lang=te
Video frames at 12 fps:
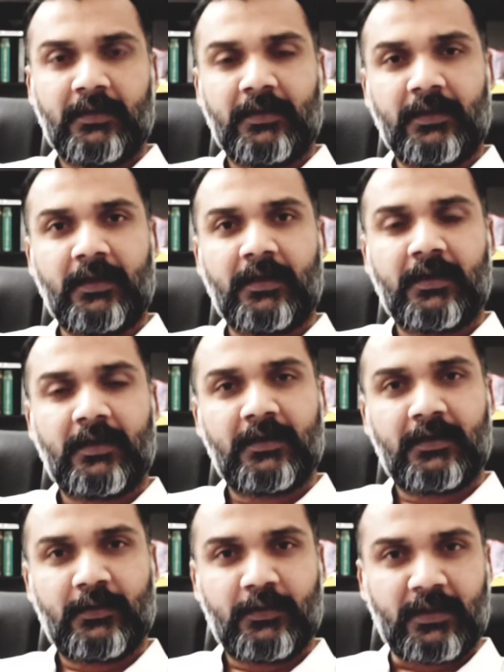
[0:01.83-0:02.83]

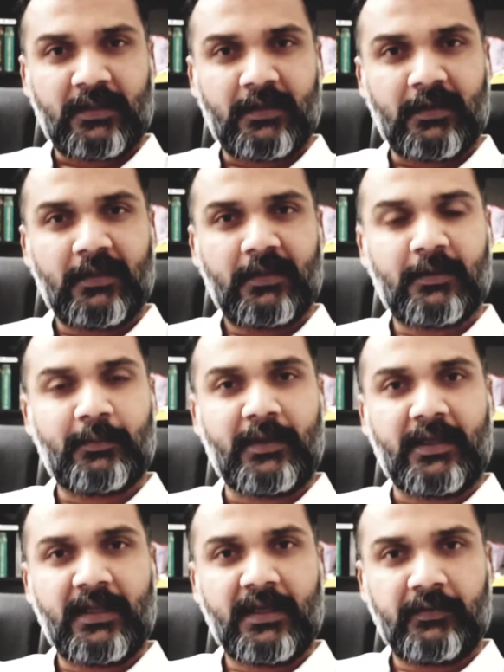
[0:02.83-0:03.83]
తెలంగాణలో అత్యంత
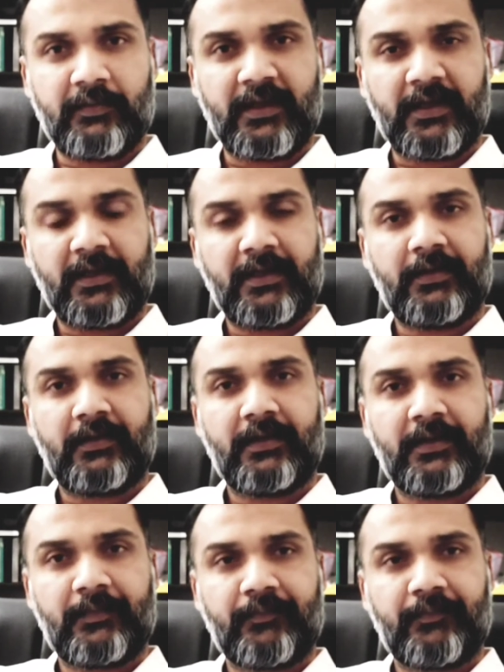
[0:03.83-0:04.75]
మేధావి అయ్యింది